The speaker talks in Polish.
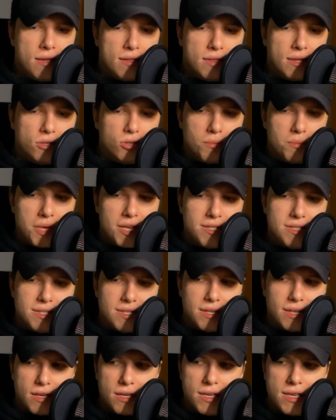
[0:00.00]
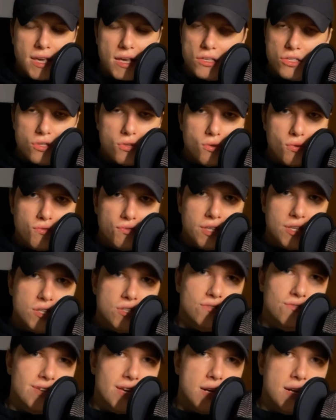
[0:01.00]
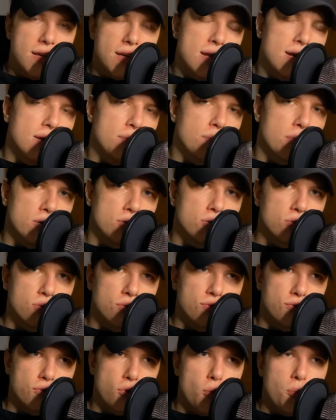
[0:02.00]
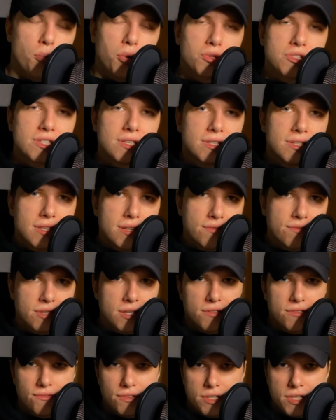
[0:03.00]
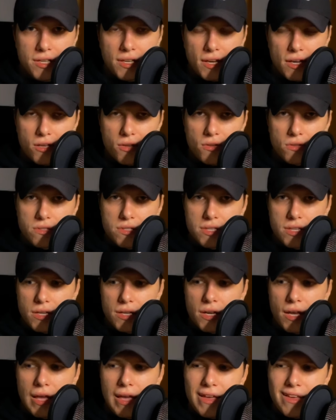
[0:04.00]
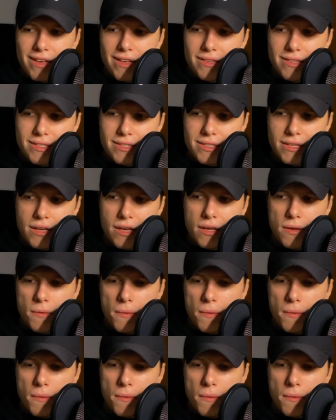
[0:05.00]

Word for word: Natomiast jest również wiele elementów pozytywnych wynikających z